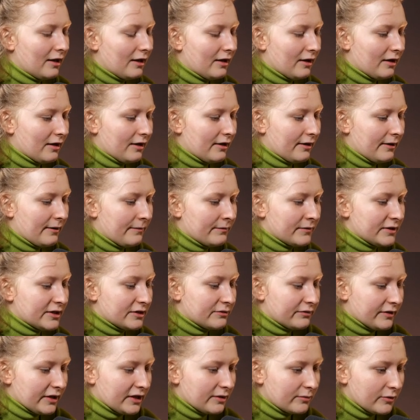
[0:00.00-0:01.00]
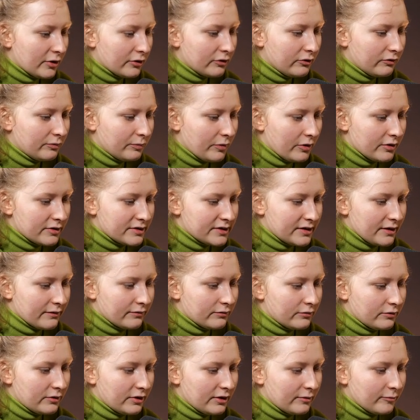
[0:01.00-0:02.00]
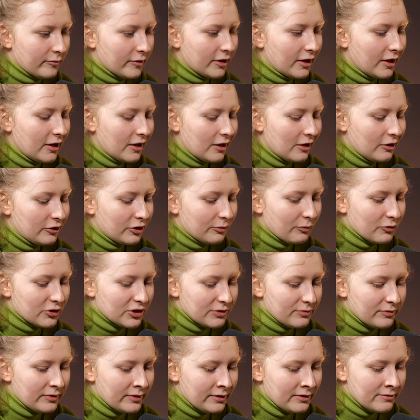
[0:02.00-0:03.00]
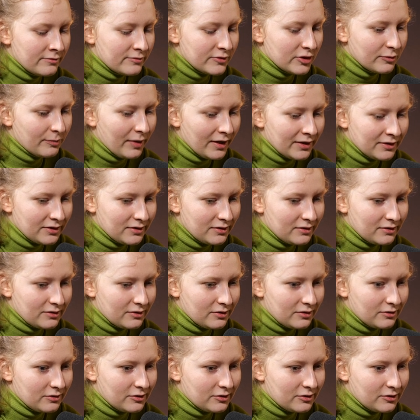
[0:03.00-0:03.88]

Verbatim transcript: E, jesteśmy w takim roku w Polsce, w którym no, możemy zobaczyć,